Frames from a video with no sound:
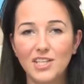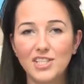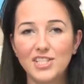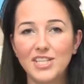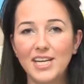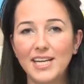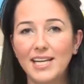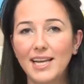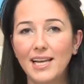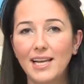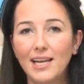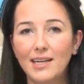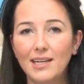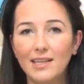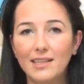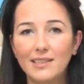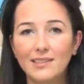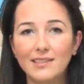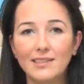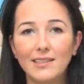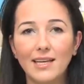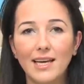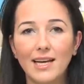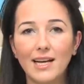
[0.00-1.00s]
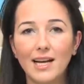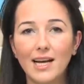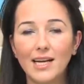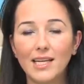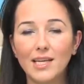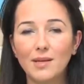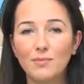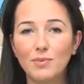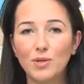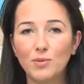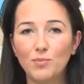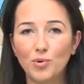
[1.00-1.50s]
çeneler arası
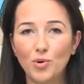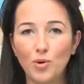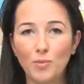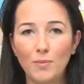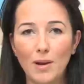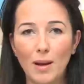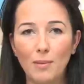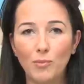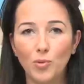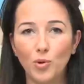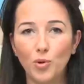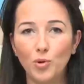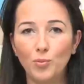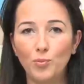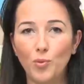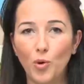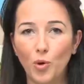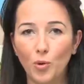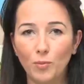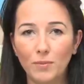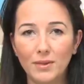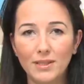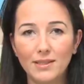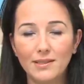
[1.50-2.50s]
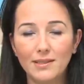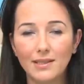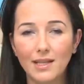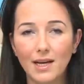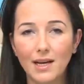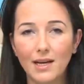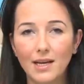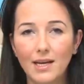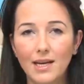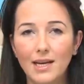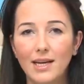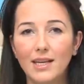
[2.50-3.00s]
herhangi bir problem olup
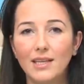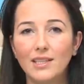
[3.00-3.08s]
olmadığına,